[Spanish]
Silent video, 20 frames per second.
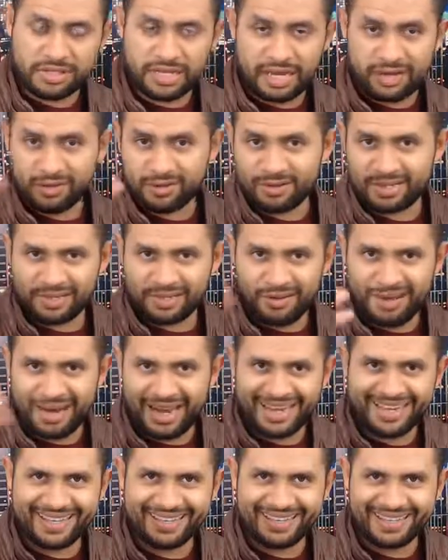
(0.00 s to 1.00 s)
Saludos a toda
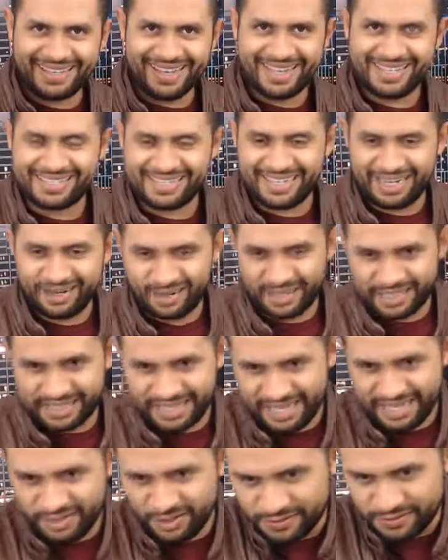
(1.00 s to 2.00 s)
la gente que ya se está
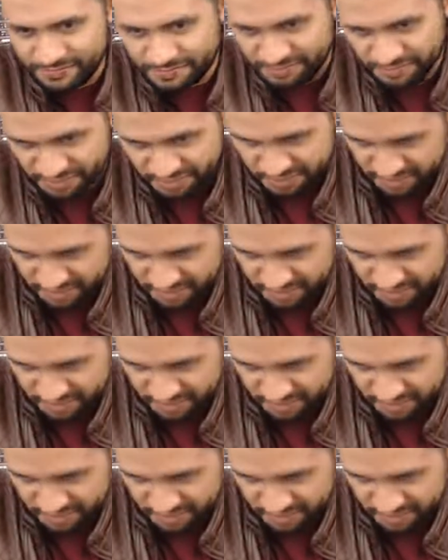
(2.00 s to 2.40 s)
conectando.